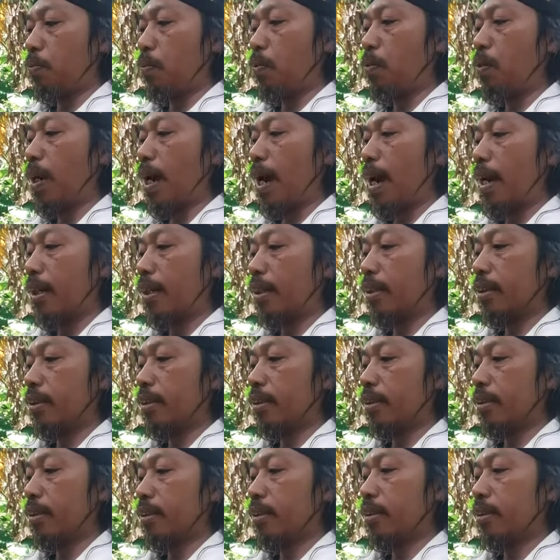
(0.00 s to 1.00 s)
bulan,
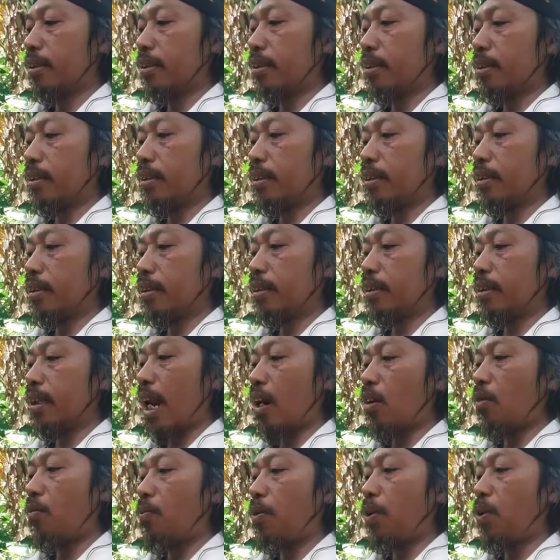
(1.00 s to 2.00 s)

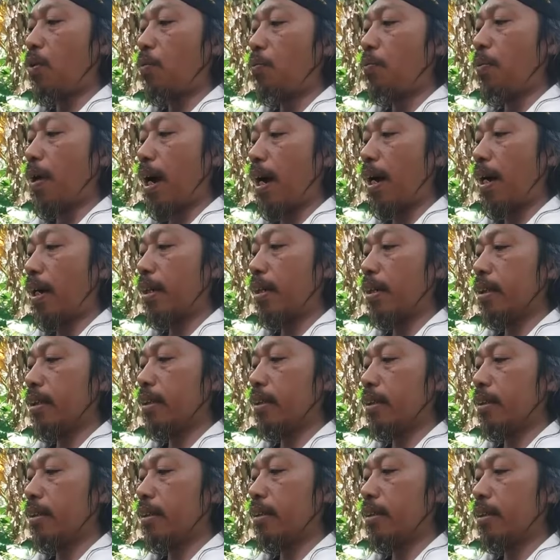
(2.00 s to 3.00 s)
selalu berubah,
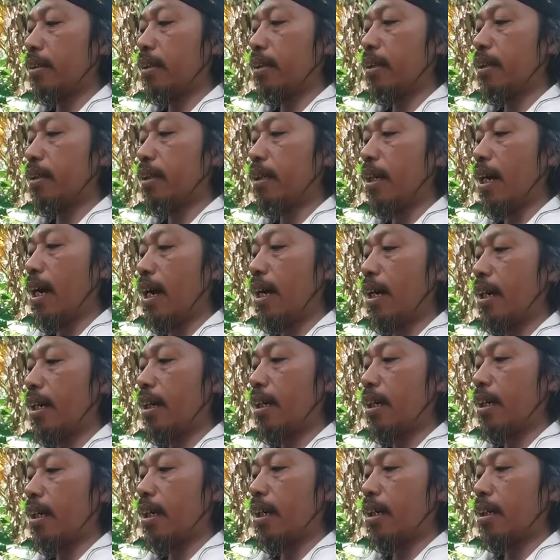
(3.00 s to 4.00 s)
indah,
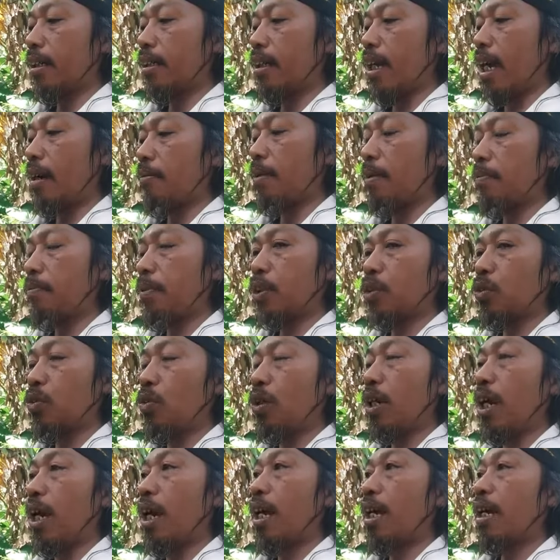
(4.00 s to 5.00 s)
dan
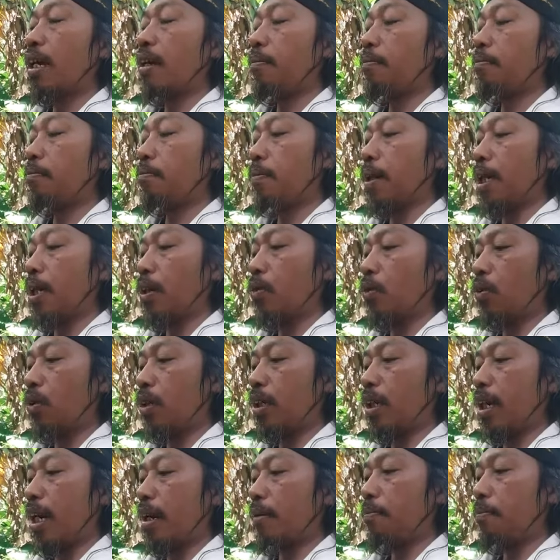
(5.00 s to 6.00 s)
mempesona penuh
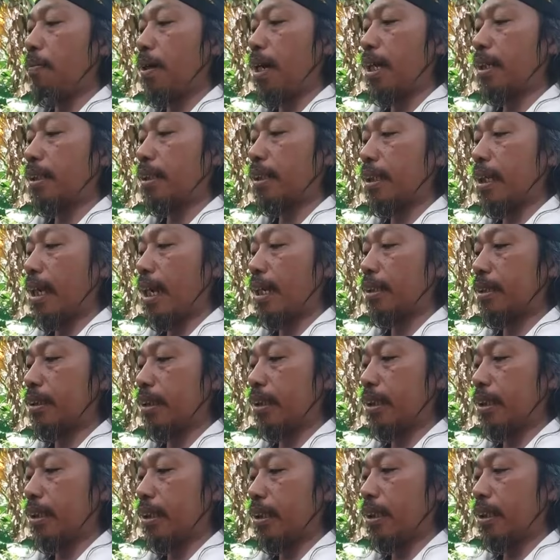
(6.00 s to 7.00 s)
dengan belas
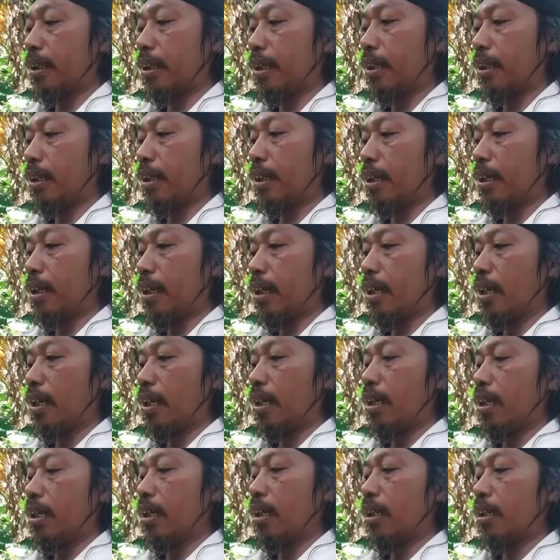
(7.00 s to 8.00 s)
kasih.
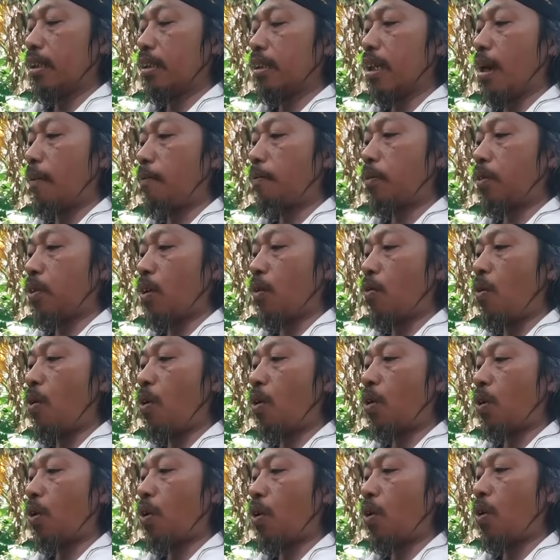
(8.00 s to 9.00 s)

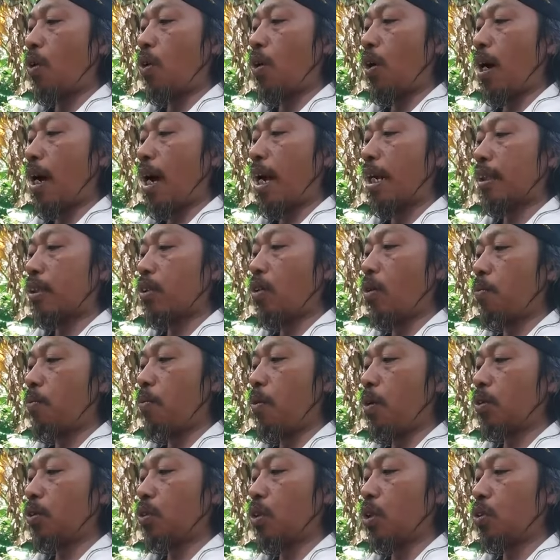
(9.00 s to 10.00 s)
Sabtoworo atau
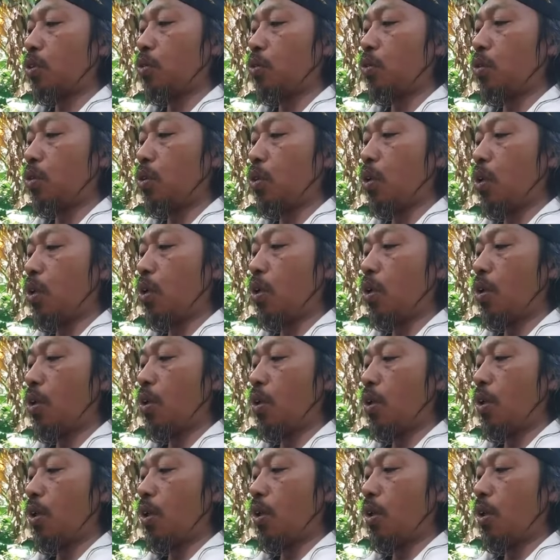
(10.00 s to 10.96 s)
Poco Sudo